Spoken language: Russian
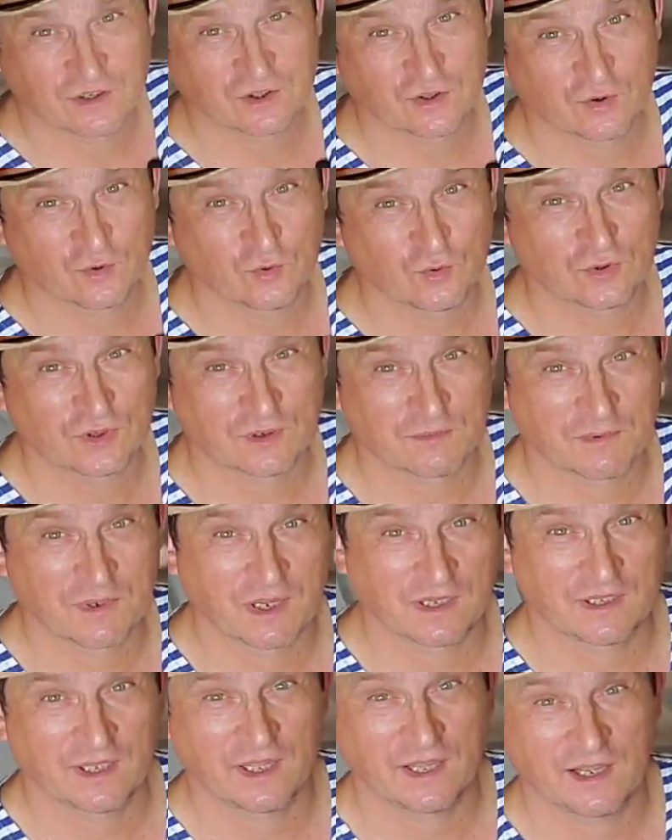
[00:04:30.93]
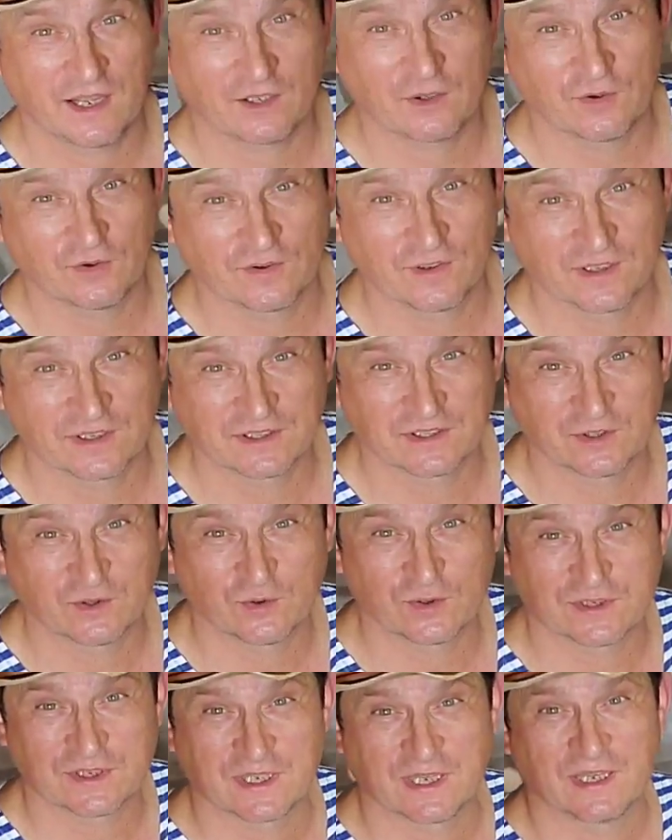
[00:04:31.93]
Еще утром, когда я готовил эти
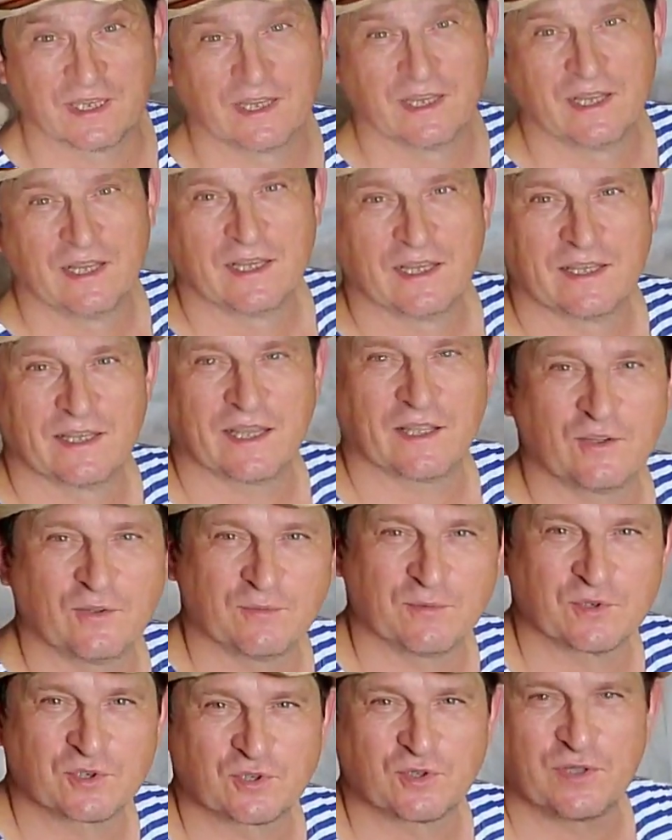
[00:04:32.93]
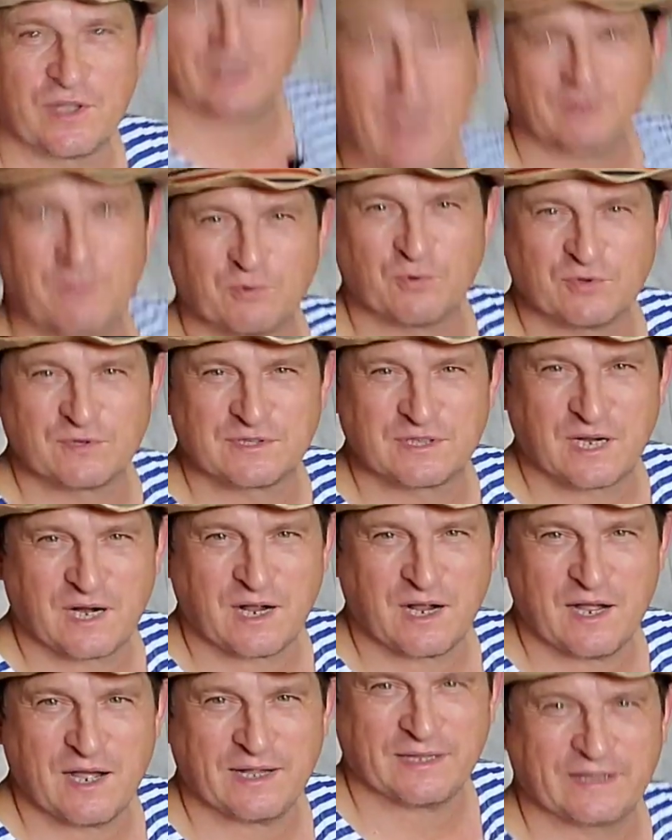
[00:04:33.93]
доски, я думал, что я их буду
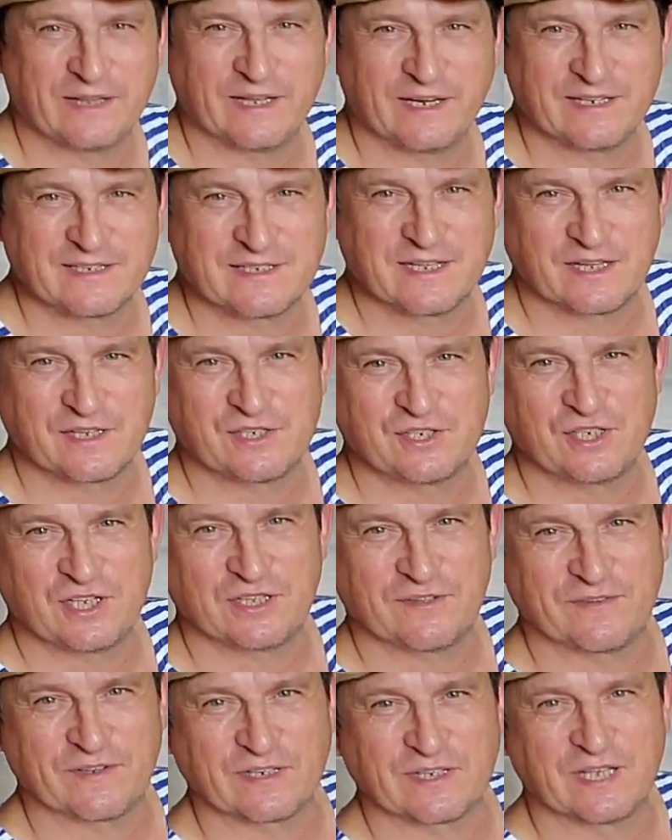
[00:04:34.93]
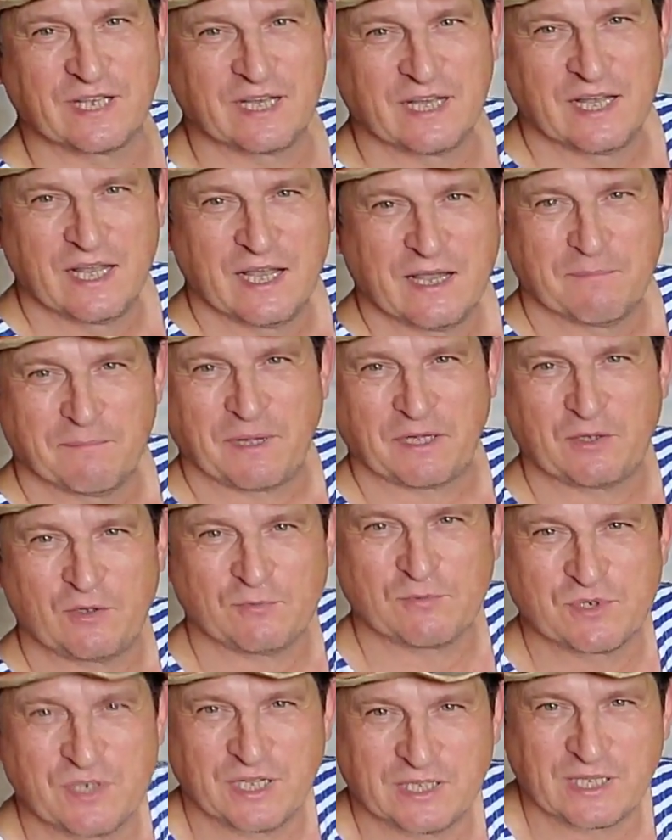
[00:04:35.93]
строгать, нарезать четверть.
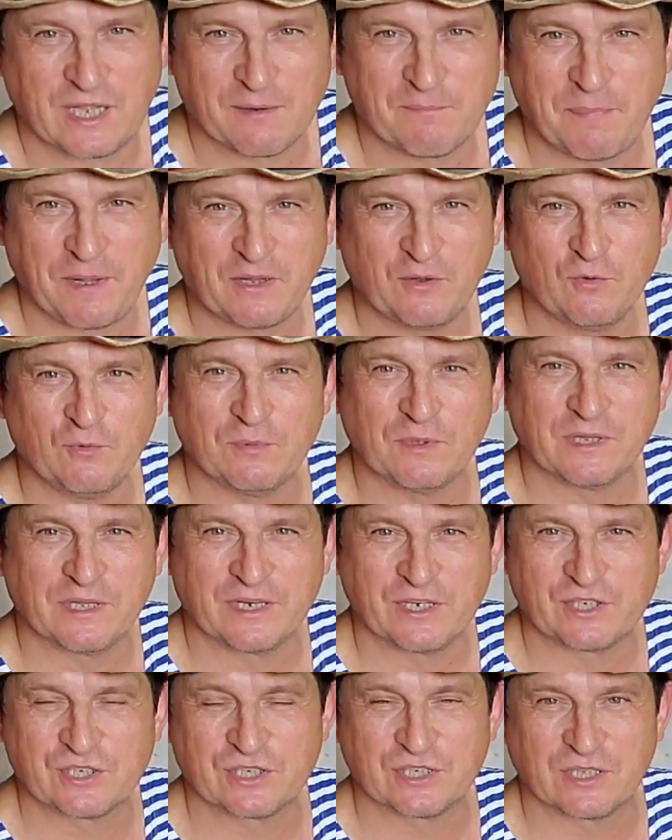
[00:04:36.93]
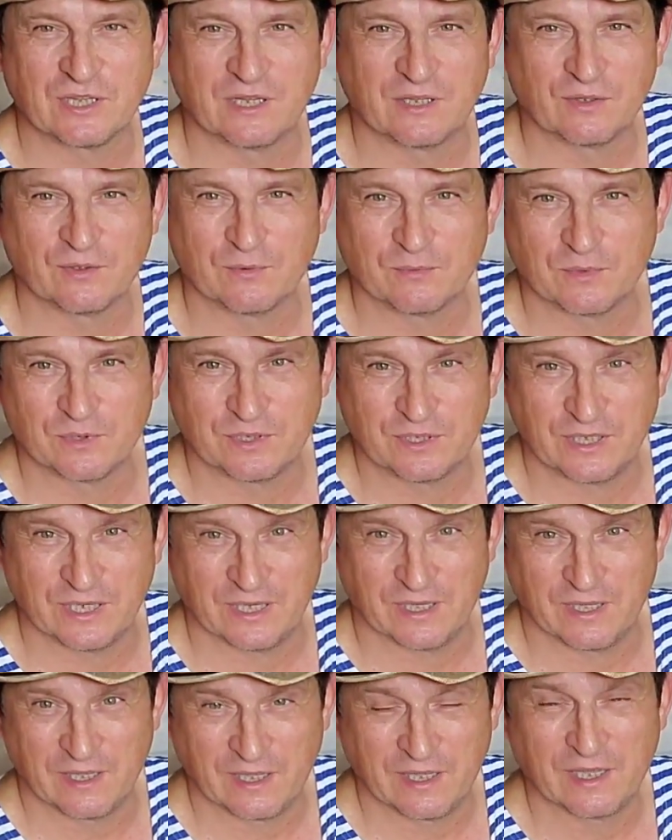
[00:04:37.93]
Потом же я так подумал и решил, думаю,
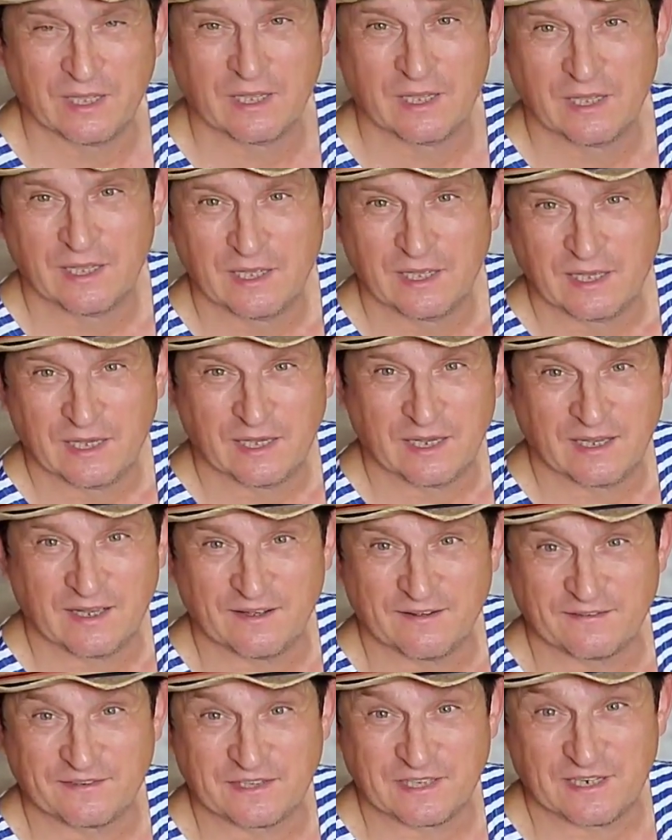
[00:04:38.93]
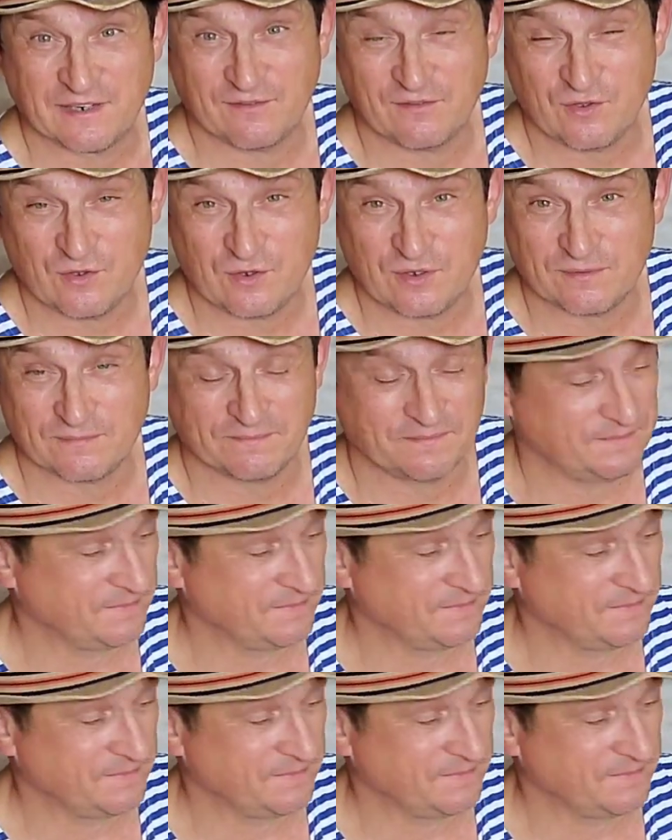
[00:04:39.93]
не, а все равно